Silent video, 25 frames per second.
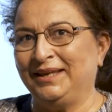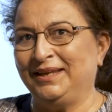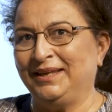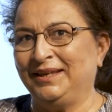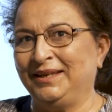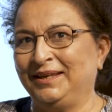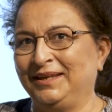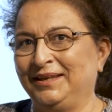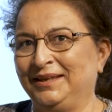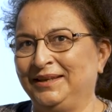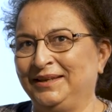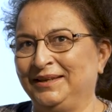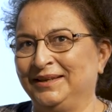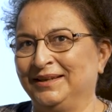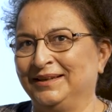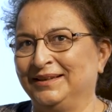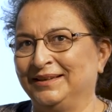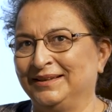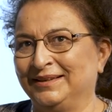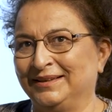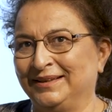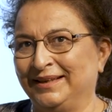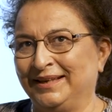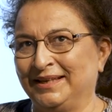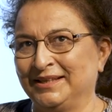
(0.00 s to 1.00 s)
e
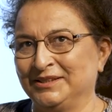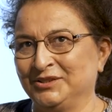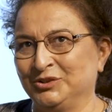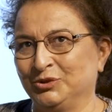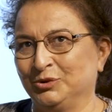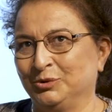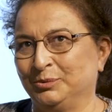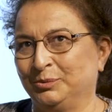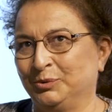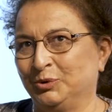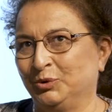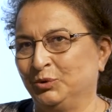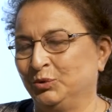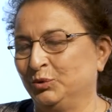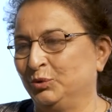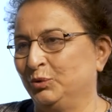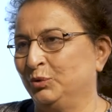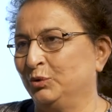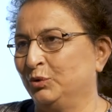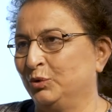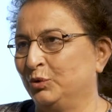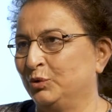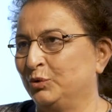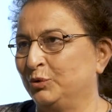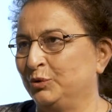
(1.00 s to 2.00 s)
eh, é
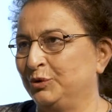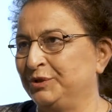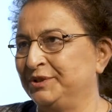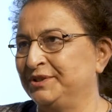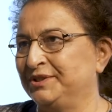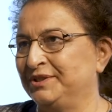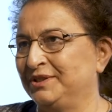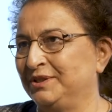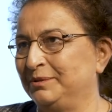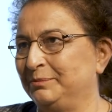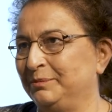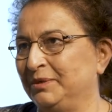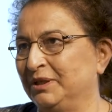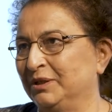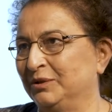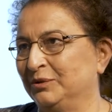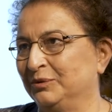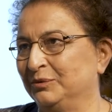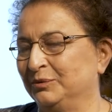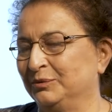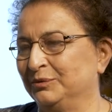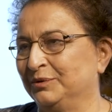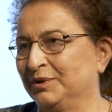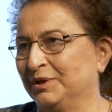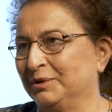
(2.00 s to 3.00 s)
sobretudo o
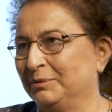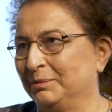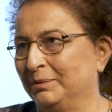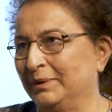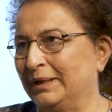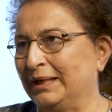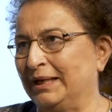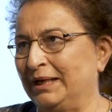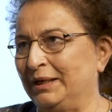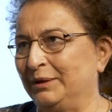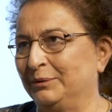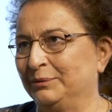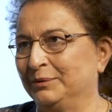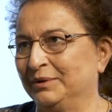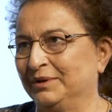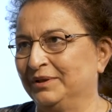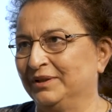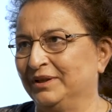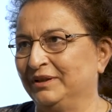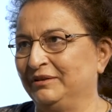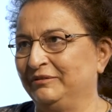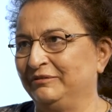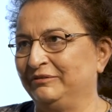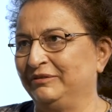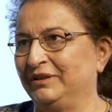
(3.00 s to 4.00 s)
reconhecimento de um trabalho que
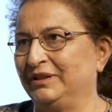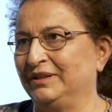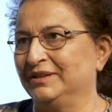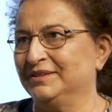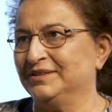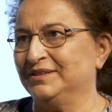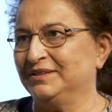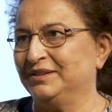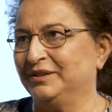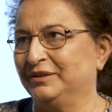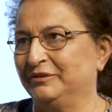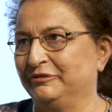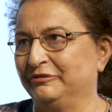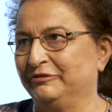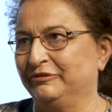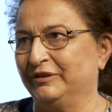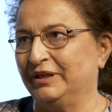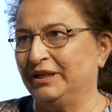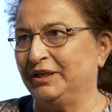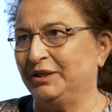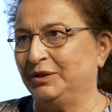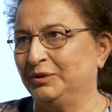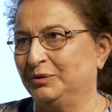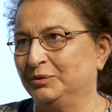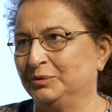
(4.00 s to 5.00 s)
tem vindo a ser
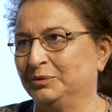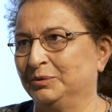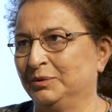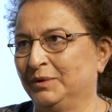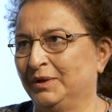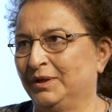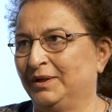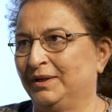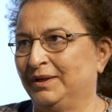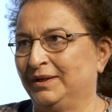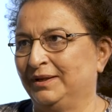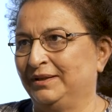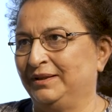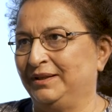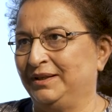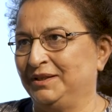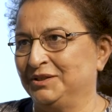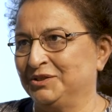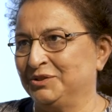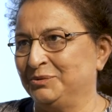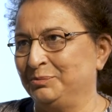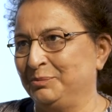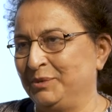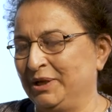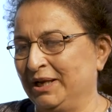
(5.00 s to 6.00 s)
feito
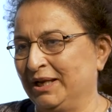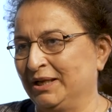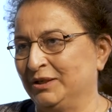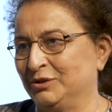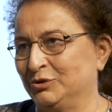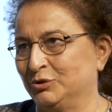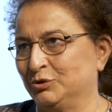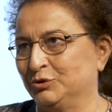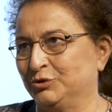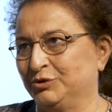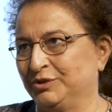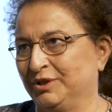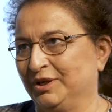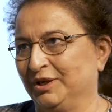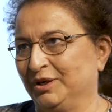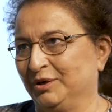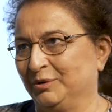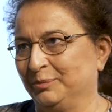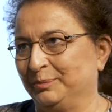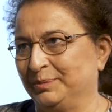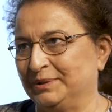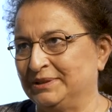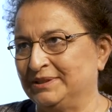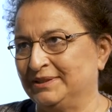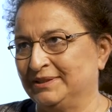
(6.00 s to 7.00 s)
desde meados do
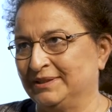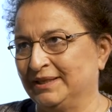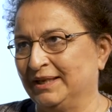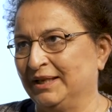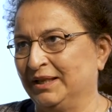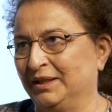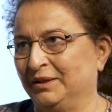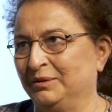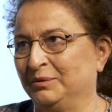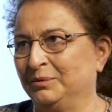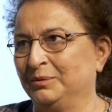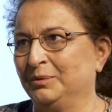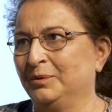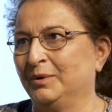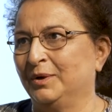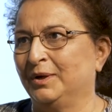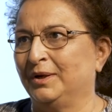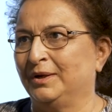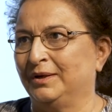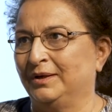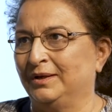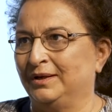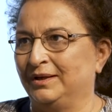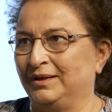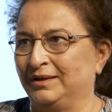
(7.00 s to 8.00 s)
século passado,
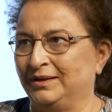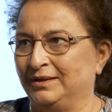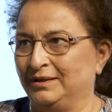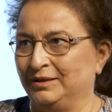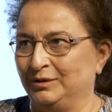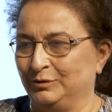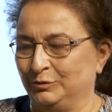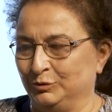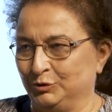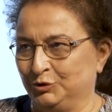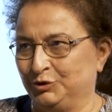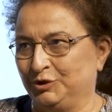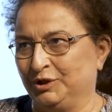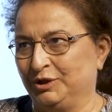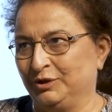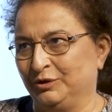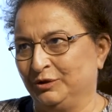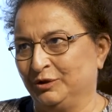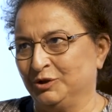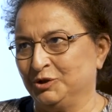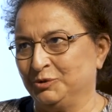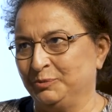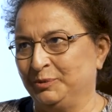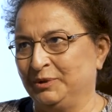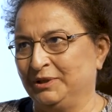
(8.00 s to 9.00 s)
eh, no
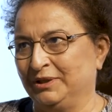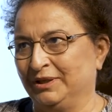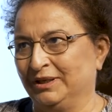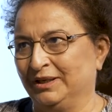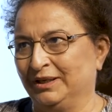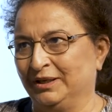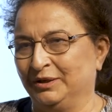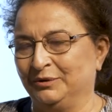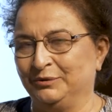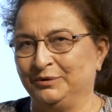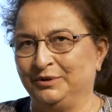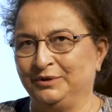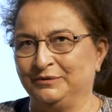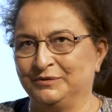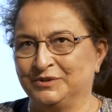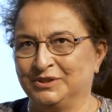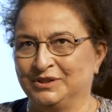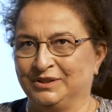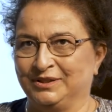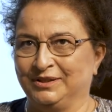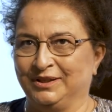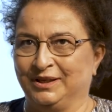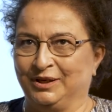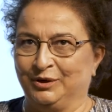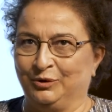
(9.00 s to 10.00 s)
Centro Hospitalar
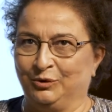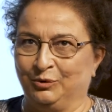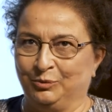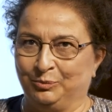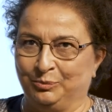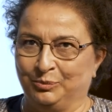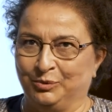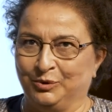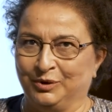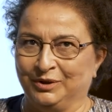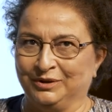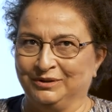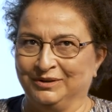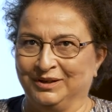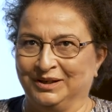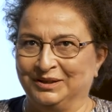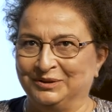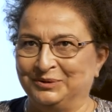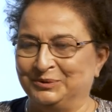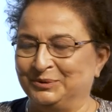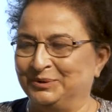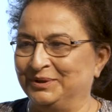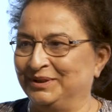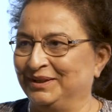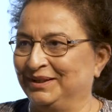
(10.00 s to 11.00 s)
Universitário do Porto, na
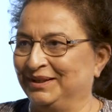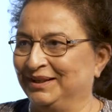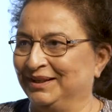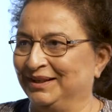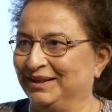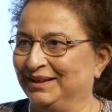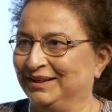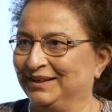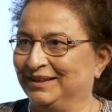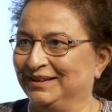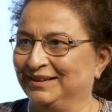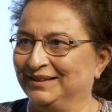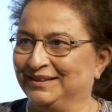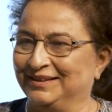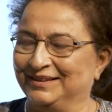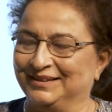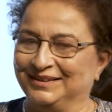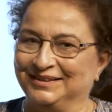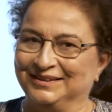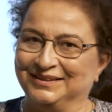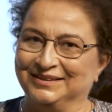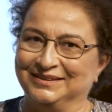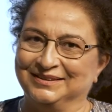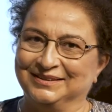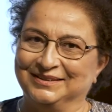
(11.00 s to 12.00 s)
altura em que era
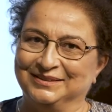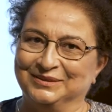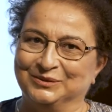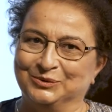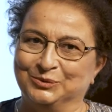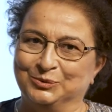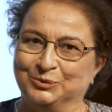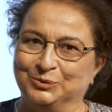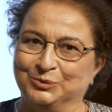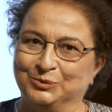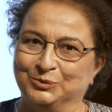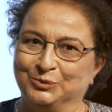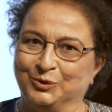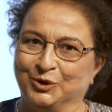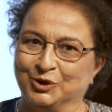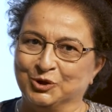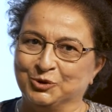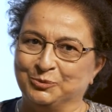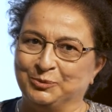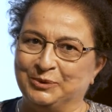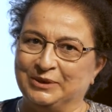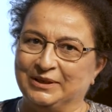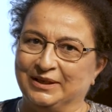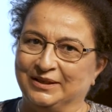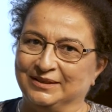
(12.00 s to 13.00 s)
eh, o
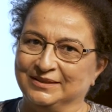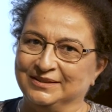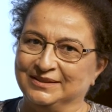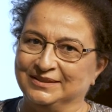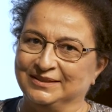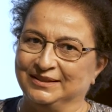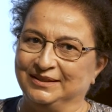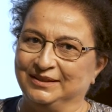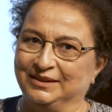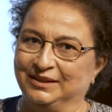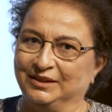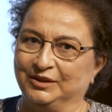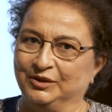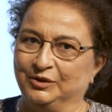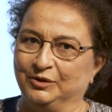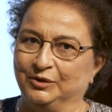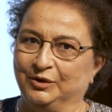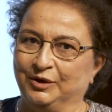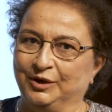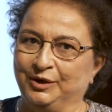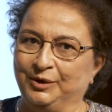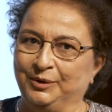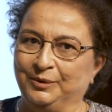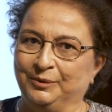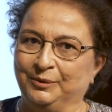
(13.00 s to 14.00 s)
Hospital de Santo
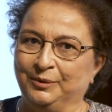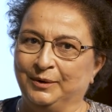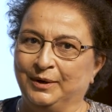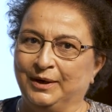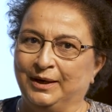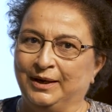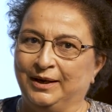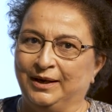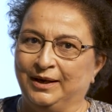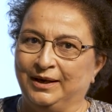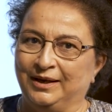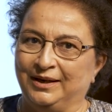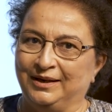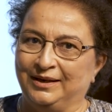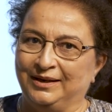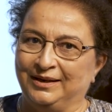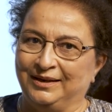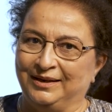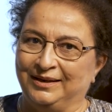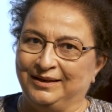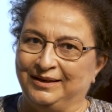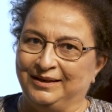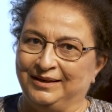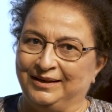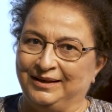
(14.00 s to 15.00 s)
António
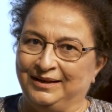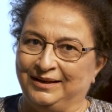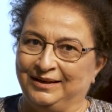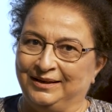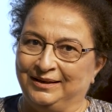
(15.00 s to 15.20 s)
eh,